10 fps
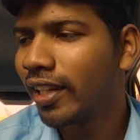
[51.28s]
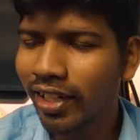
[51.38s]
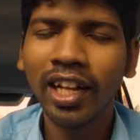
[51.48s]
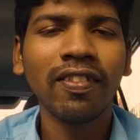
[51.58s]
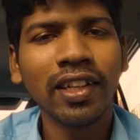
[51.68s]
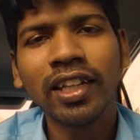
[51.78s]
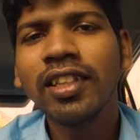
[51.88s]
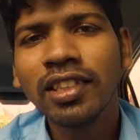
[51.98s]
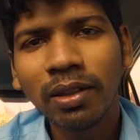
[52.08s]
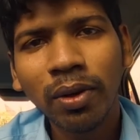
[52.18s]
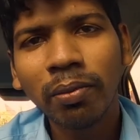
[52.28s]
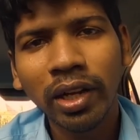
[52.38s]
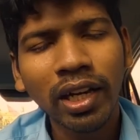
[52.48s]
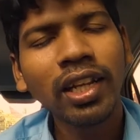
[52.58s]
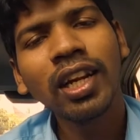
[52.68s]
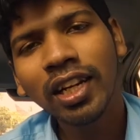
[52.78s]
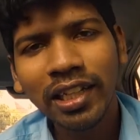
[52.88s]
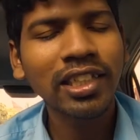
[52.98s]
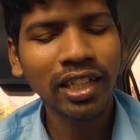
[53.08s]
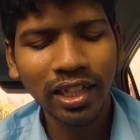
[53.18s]
இதுதான் வந்து சிக்மா மேலில் எல்லாம்
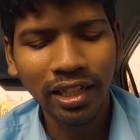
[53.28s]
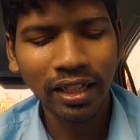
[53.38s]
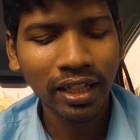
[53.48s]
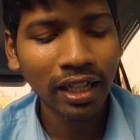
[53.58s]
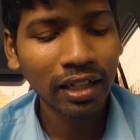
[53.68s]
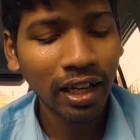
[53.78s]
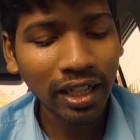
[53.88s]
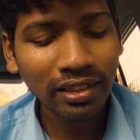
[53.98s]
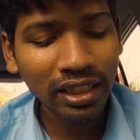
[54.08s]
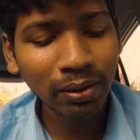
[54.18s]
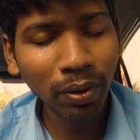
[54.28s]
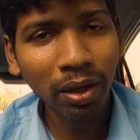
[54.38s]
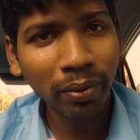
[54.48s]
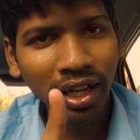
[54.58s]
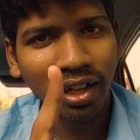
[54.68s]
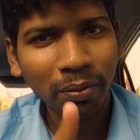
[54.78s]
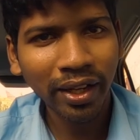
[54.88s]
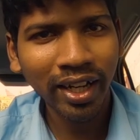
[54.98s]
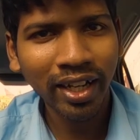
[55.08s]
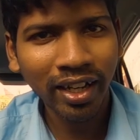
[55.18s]
நினச்சிக்கிட்டு இருக்காங்க ஆனால் சிக்மா மேல்
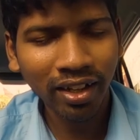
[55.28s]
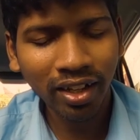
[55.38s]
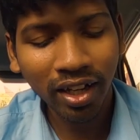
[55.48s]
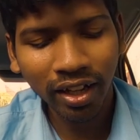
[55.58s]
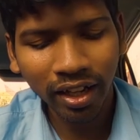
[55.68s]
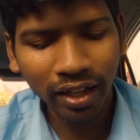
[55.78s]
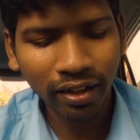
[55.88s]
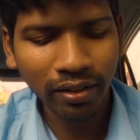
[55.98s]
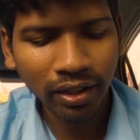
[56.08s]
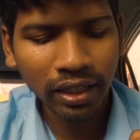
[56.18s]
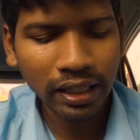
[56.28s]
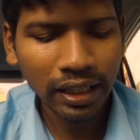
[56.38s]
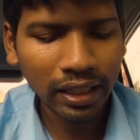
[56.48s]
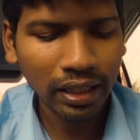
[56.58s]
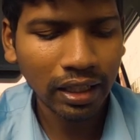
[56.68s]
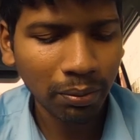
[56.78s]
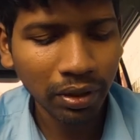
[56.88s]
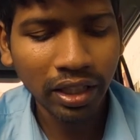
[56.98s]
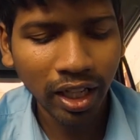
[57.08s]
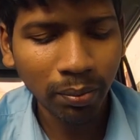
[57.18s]
அப்படின்னு நடந்ததுன்னா நான் இன்டர்நெட்டில்
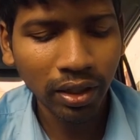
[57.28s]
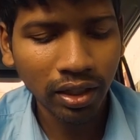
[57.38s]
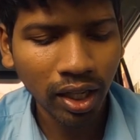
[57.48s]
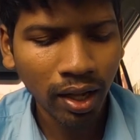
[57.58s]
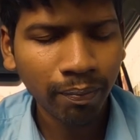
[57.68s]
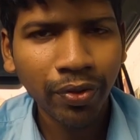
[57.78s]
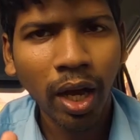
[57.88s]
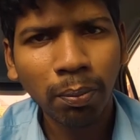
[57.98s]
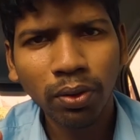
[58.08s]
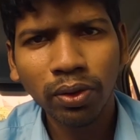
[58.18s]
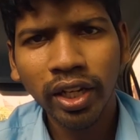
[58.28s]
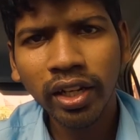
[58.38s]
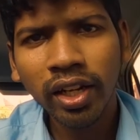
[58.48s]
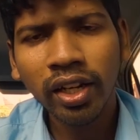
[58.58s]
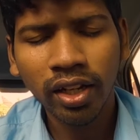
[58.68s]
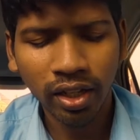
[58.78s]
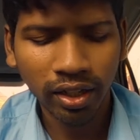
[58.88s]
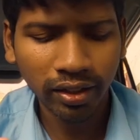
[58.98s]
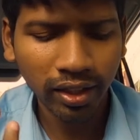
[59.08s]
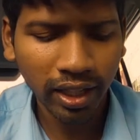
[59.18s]
போய் தேடி பார்த்தேன் அப்போது நிறைய
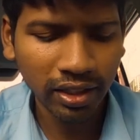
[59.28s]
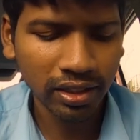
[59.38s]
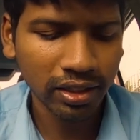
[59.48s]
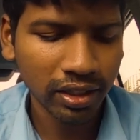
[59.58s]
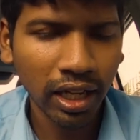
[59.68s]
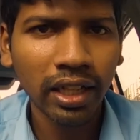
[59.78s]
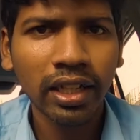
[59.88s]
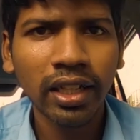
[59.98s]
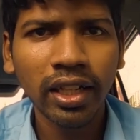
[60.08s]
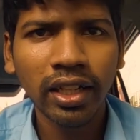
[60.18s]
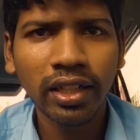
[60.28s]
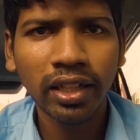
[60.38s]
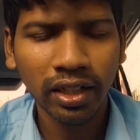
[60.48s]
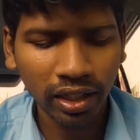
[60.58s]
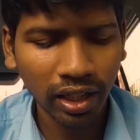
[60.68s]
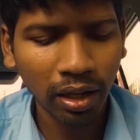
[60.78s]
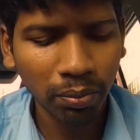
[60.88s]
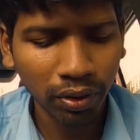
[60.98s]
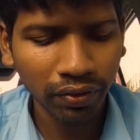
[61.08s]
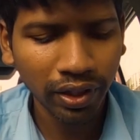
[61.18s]
இது கிடச்சிது அது என்ன இதுன்றதை நான்
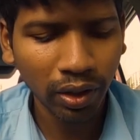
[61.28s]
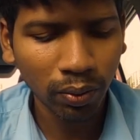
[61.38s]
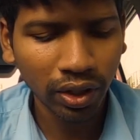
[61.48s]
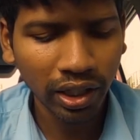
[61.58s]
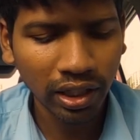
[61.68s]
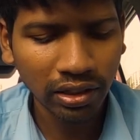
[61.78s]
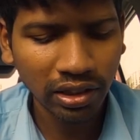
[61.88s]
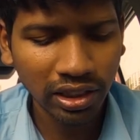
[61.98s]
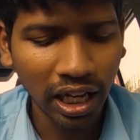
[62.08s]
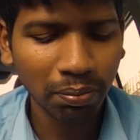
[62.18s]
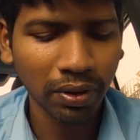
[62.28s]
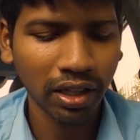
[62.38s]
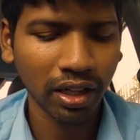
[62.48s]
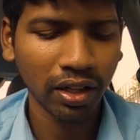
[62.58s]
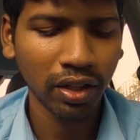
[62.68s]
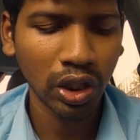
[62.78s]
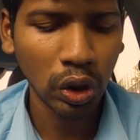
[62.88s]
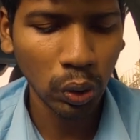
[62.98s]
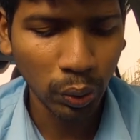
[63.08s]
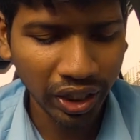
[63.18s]
இப்போ இந்த வீடியோவில் உங்கள்கிட்ட ஷேர் பண்ணுறேன்
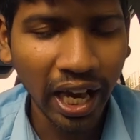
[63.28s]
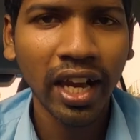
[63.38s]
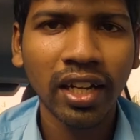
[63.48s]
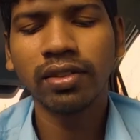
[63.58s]
ஓகே